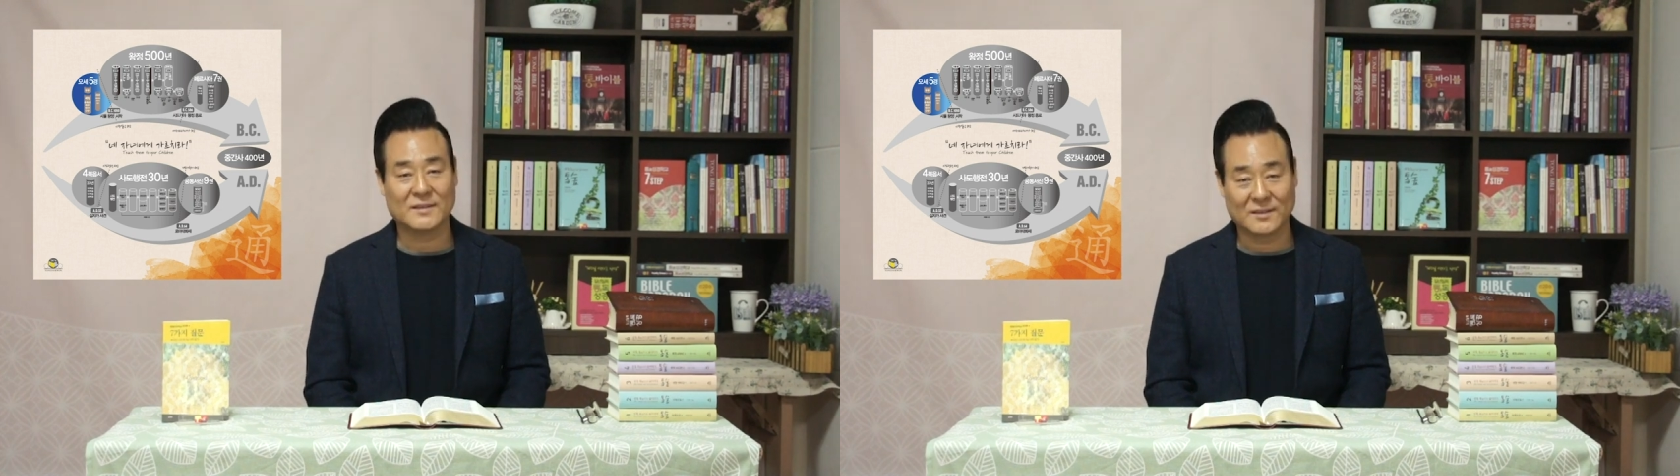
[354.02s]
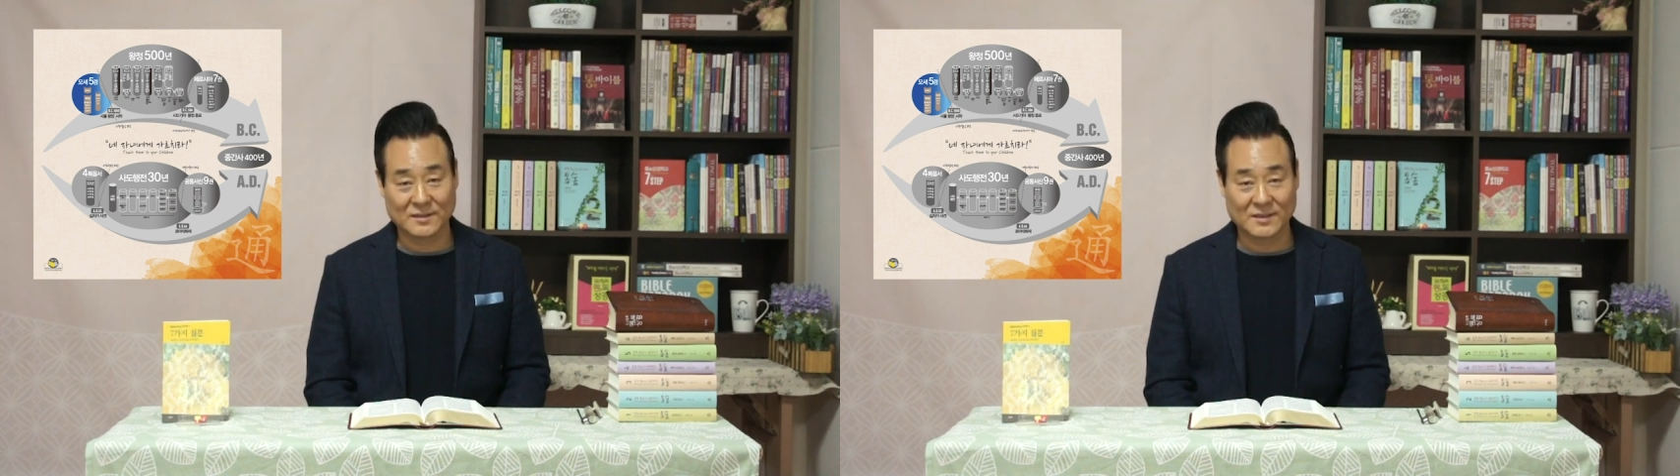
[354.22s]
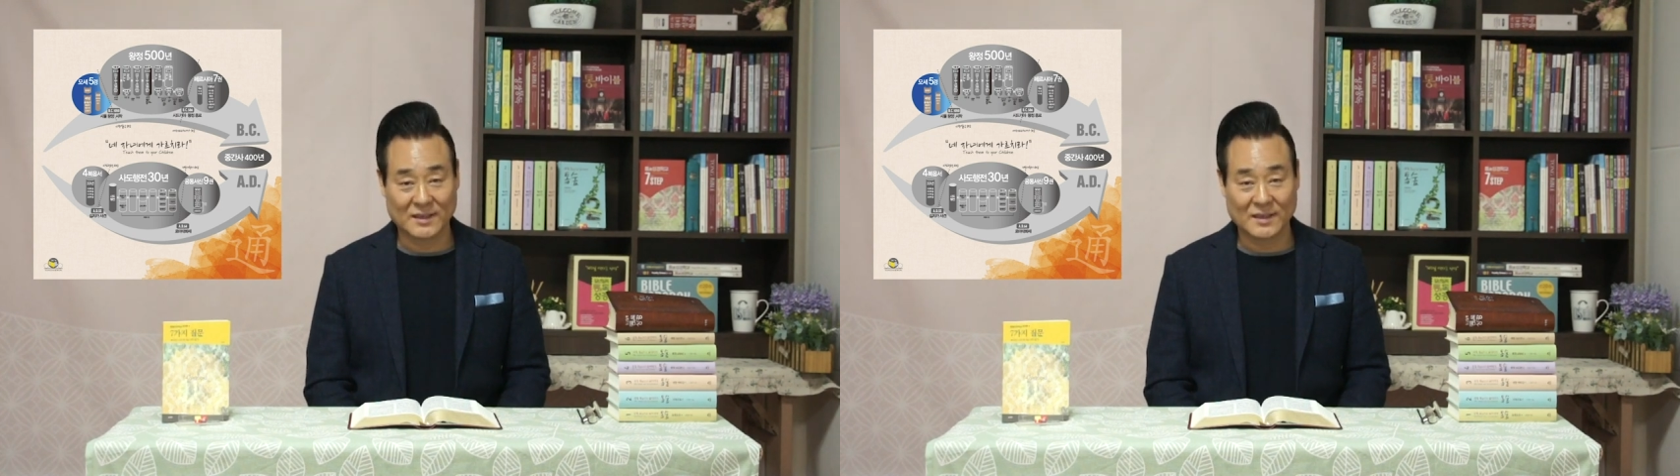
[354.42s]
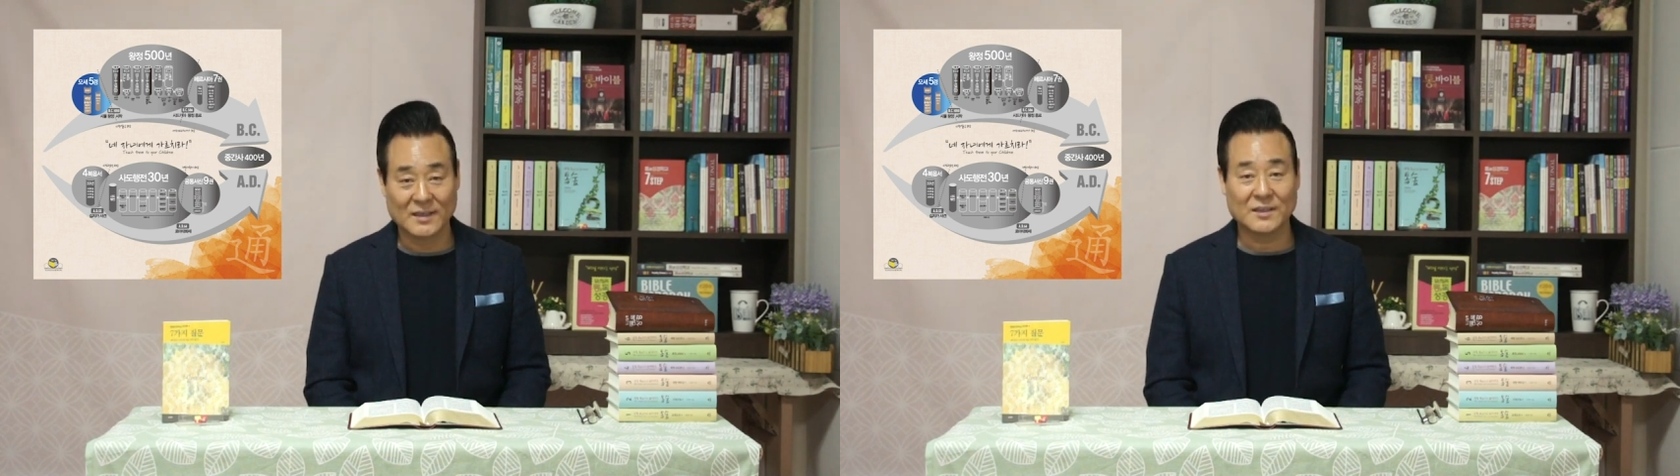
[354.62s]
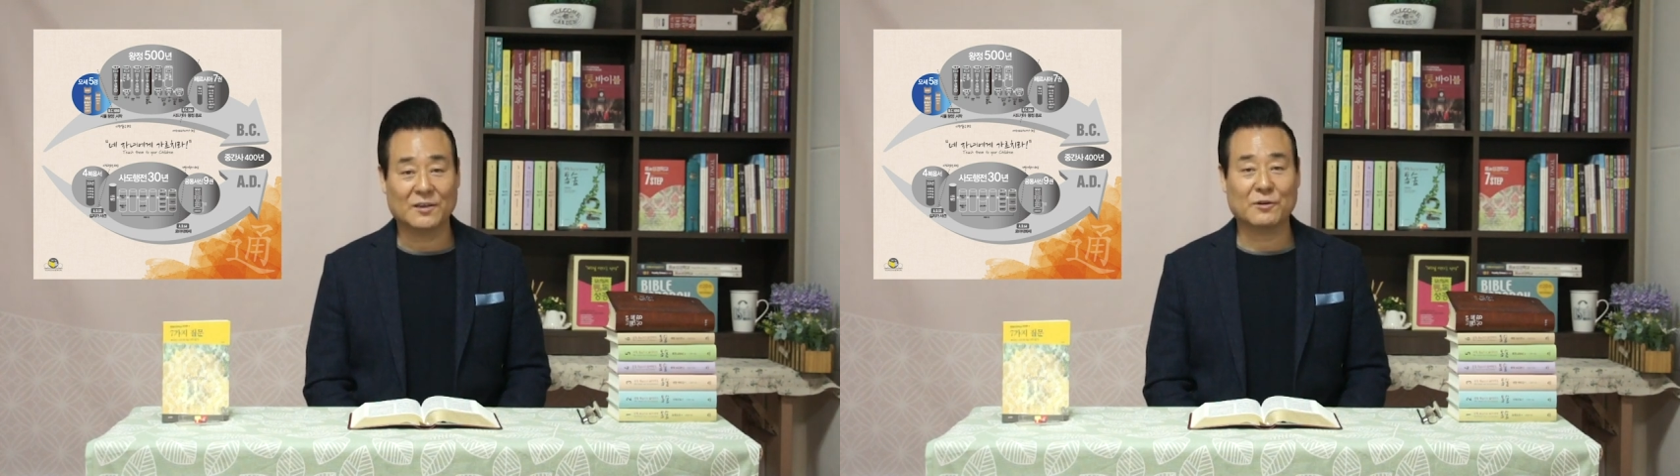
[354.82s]
이렇게
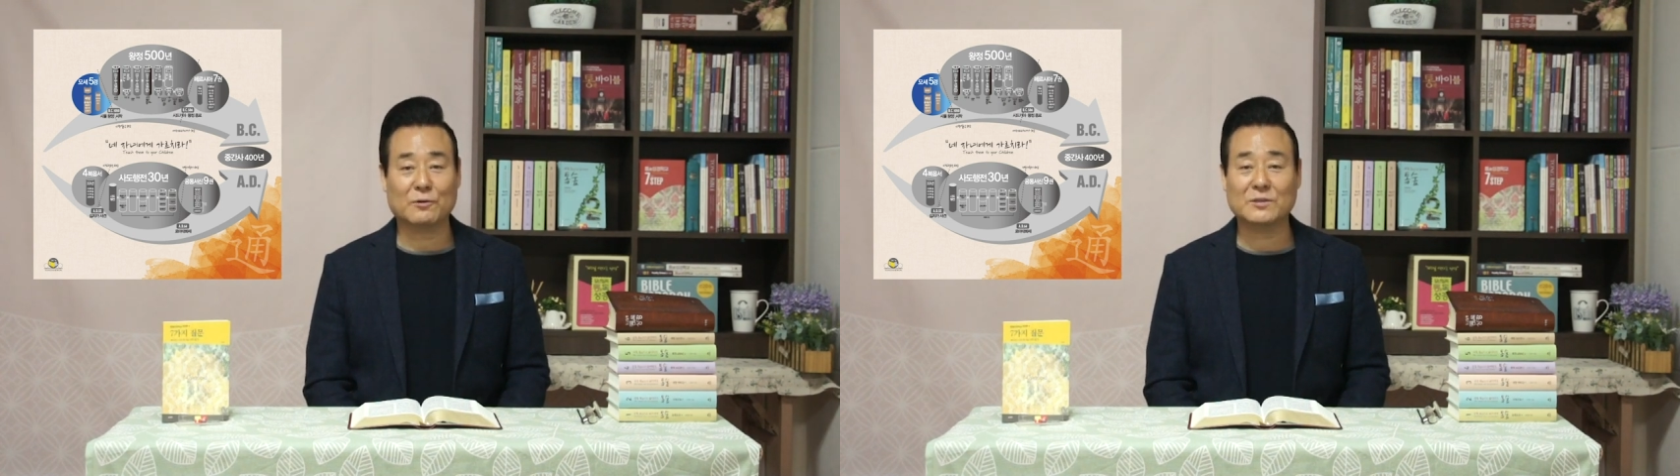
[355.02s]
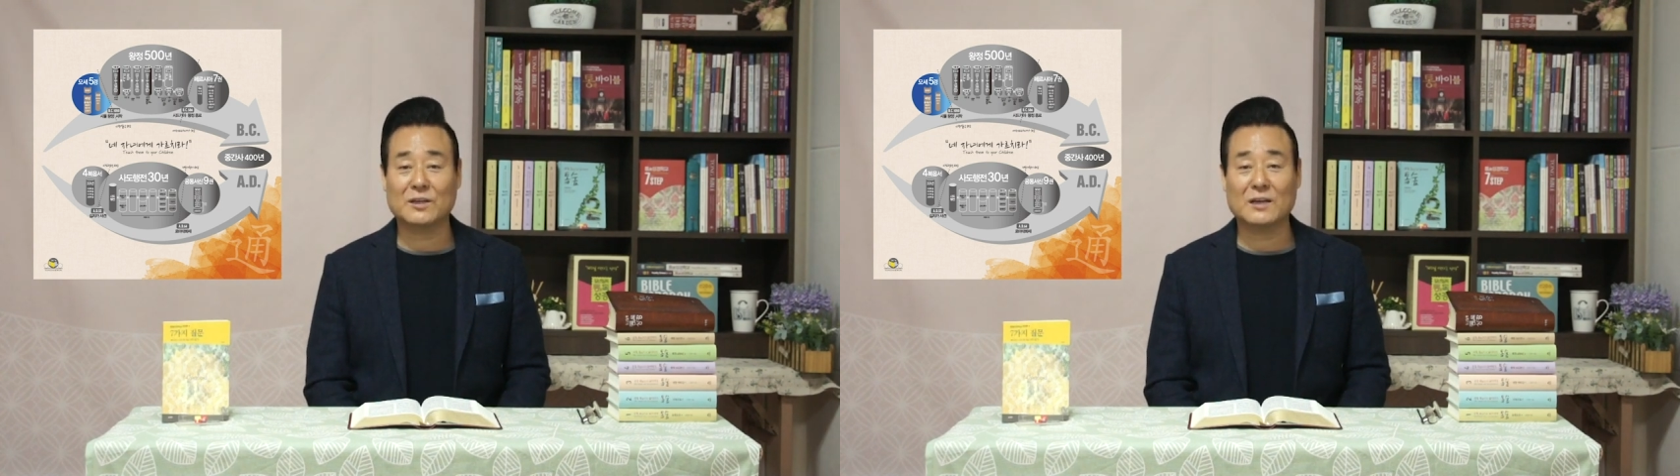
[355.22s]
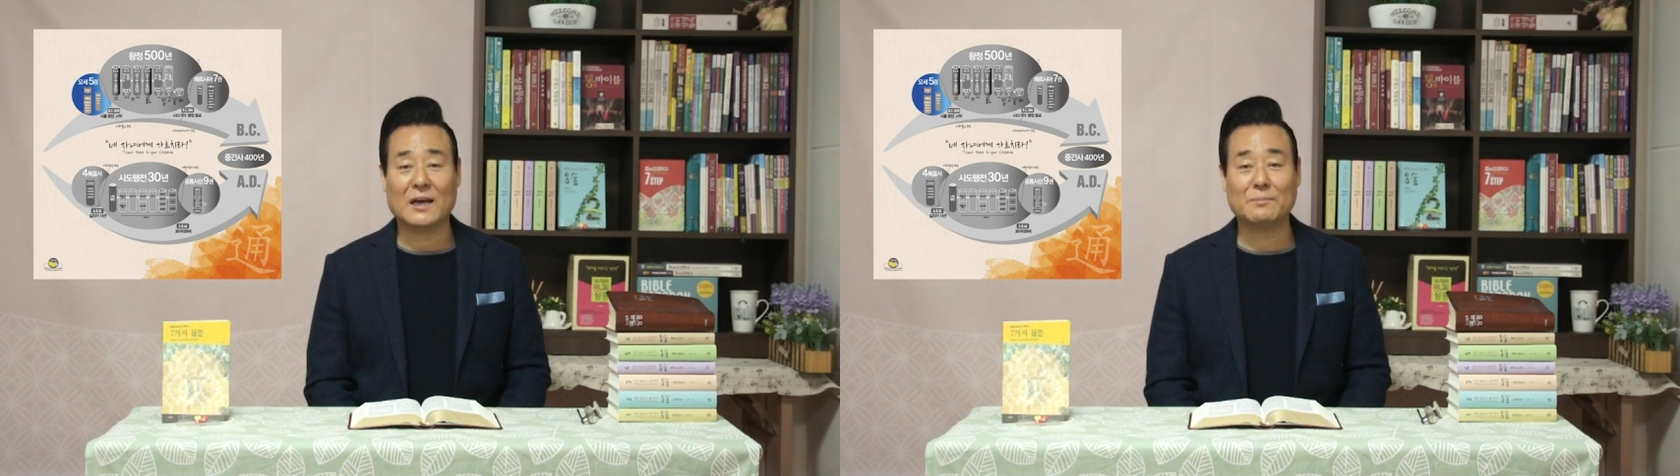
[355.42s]
여리고성을